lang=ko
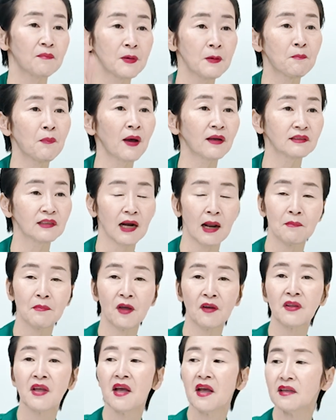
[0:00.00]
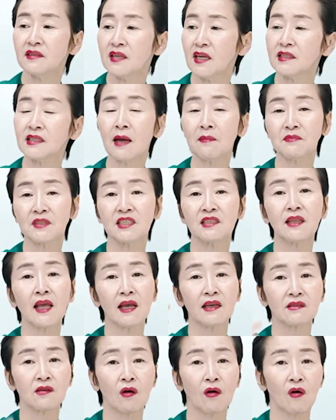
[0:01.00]
비판을 하면
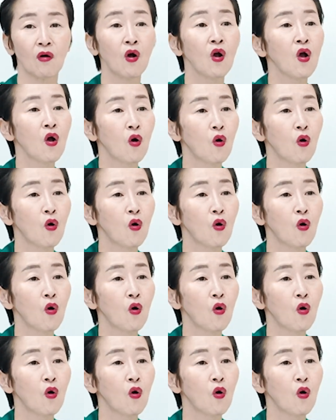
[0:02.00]
제3지대에서